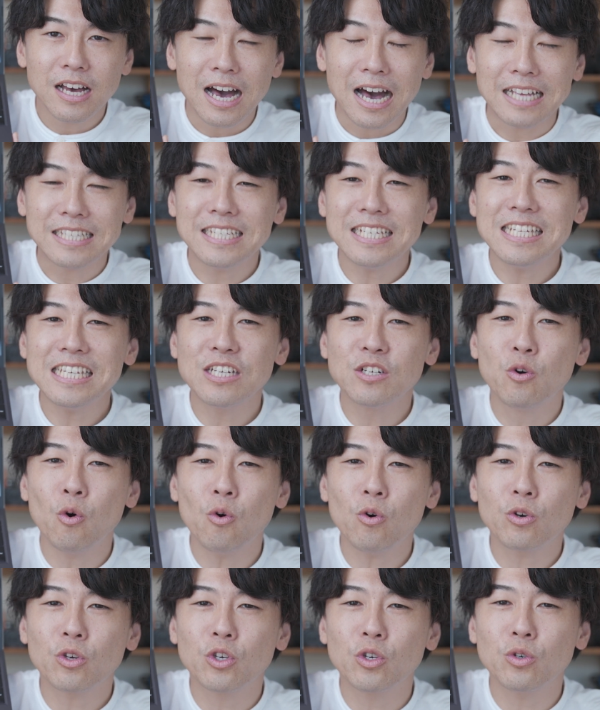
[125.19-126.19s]

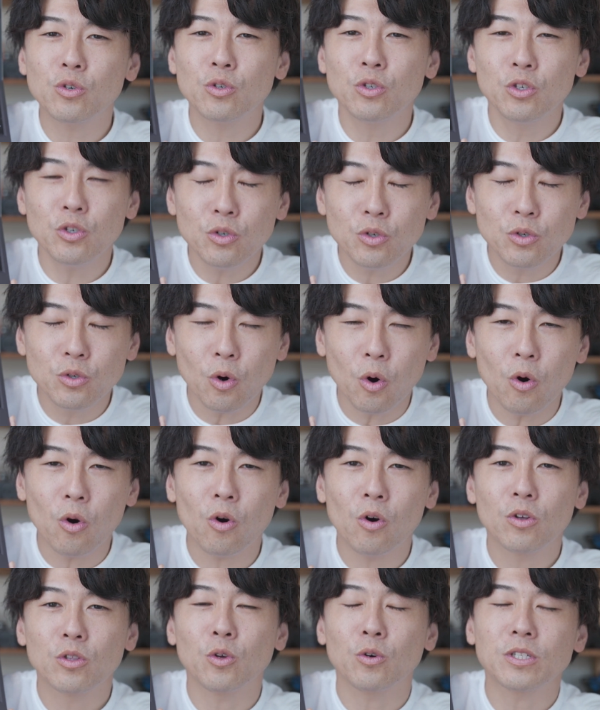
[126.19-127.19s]
i5-8259U
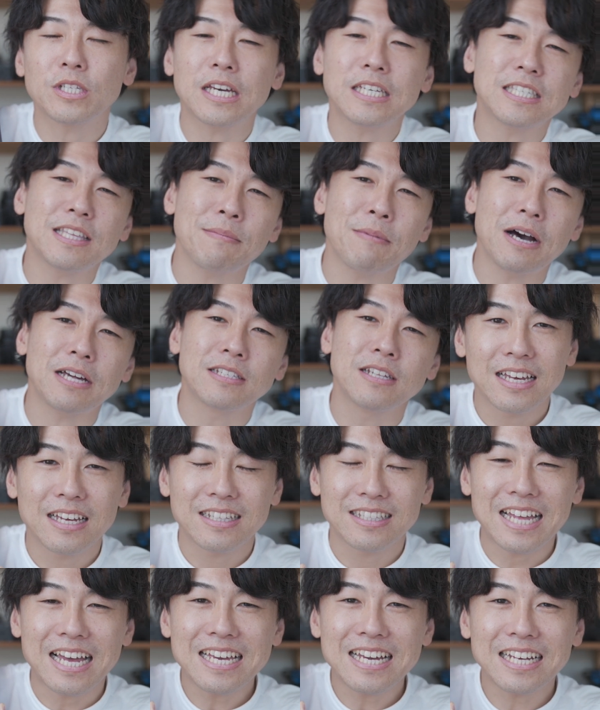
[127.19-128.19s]
を搭載してます
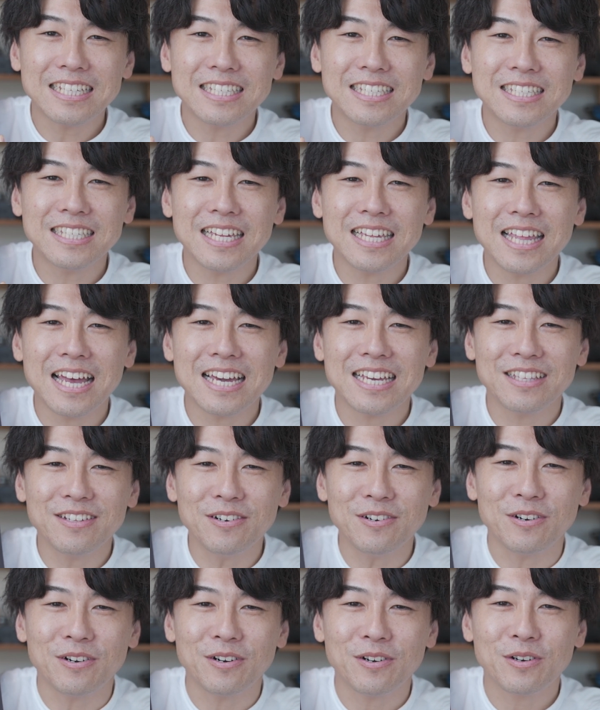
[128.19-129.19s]
第8世代
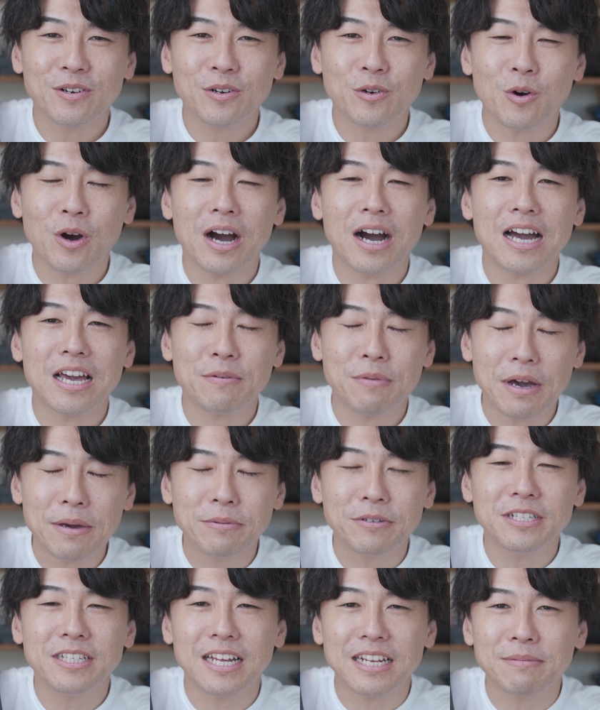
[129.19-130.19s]
の Core
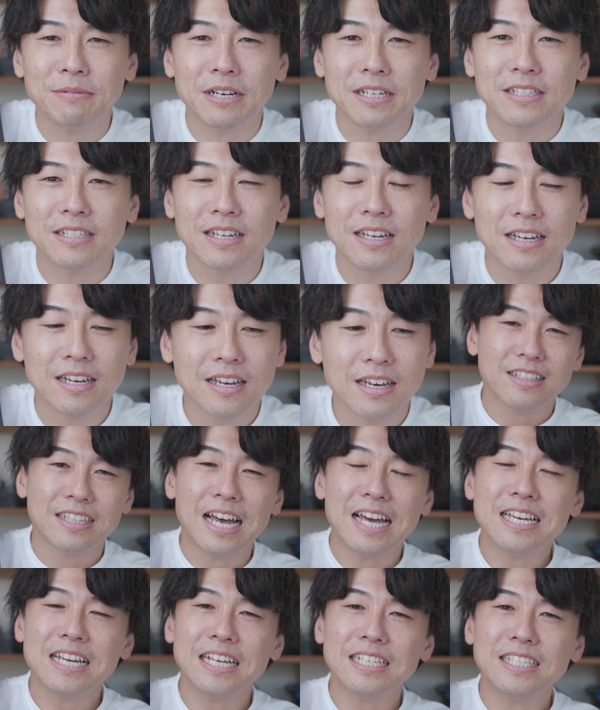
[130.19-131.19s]
i5 になります
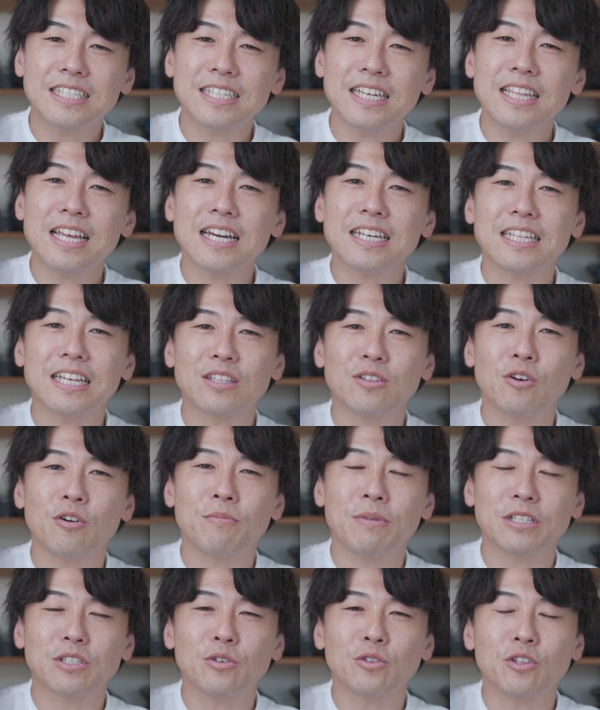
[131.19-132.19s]
第8世代だと、
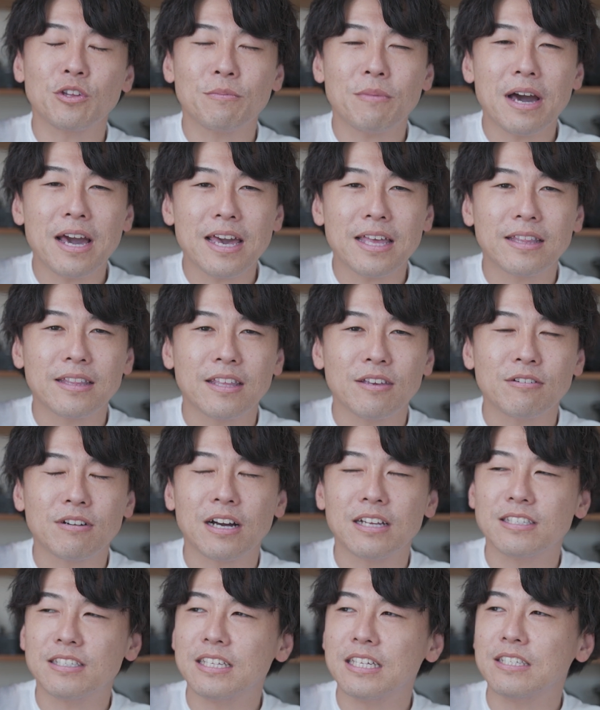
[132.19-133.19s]
まあ、ちょっと前っていう
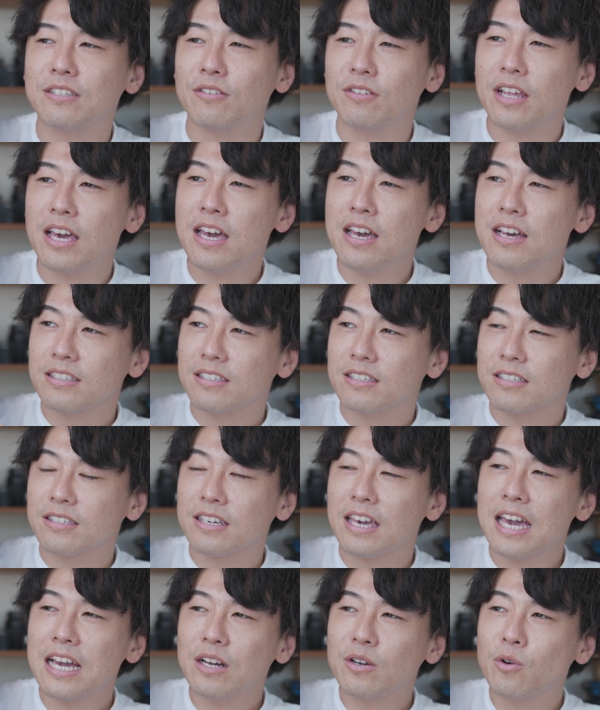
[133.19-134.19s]
感じですよね
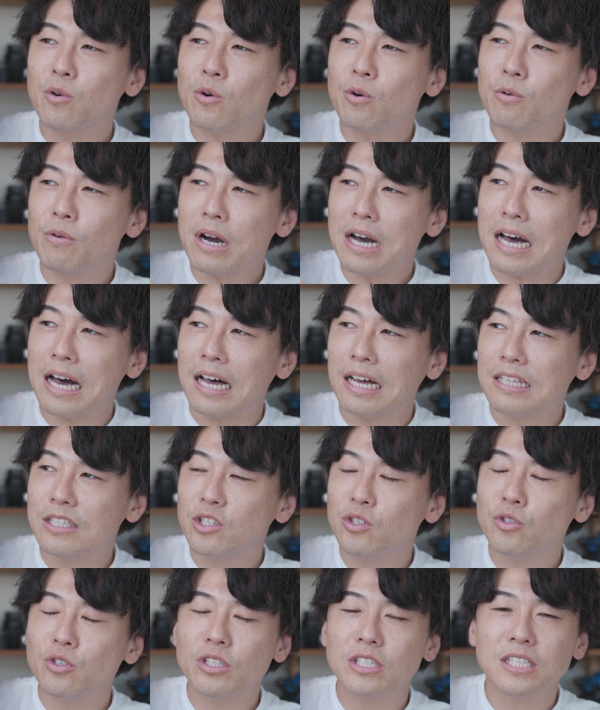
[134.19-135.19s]
現行は
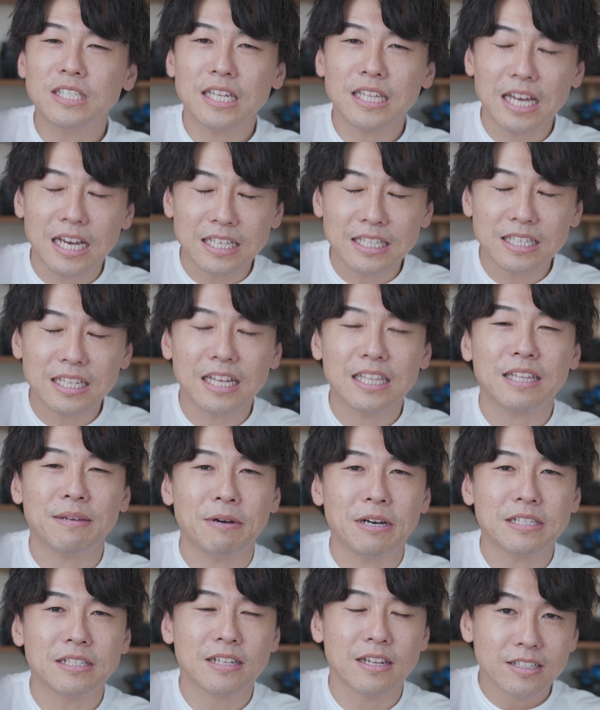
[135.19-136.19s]
11世代になって
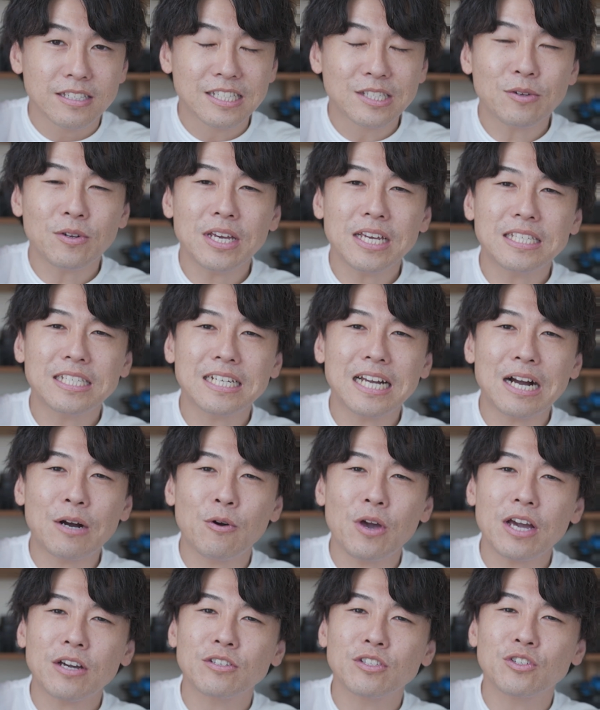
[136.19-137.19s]
ますストレージが
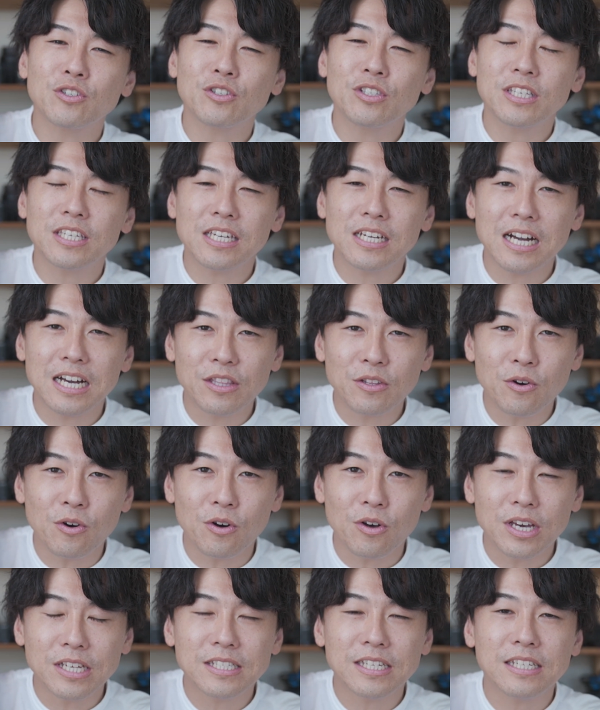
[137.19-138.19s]
512GB
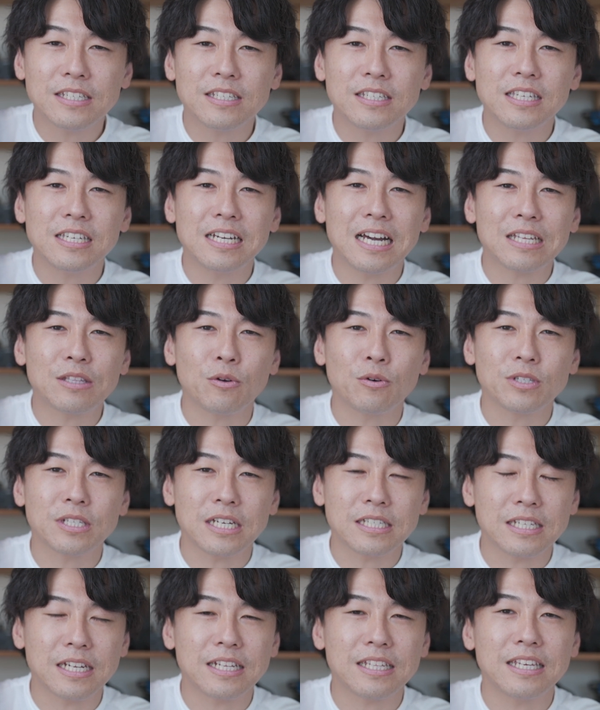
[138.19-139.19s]
の SSD が搭
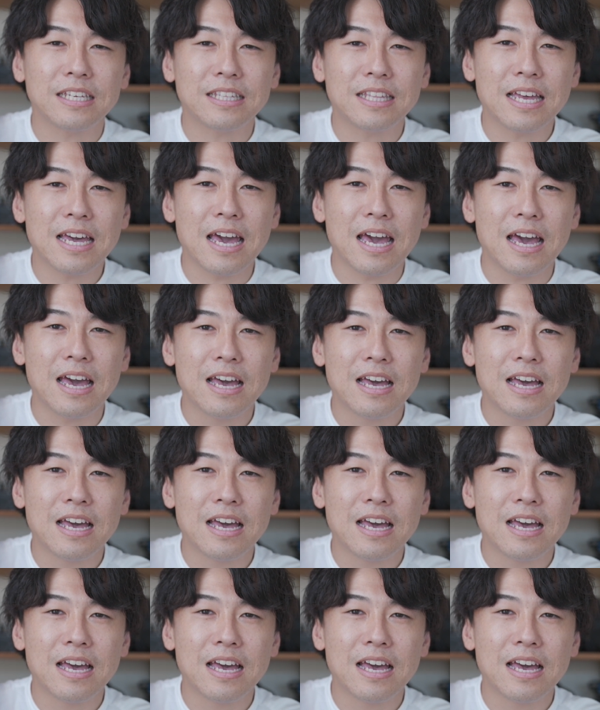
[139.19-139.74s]
載されていて、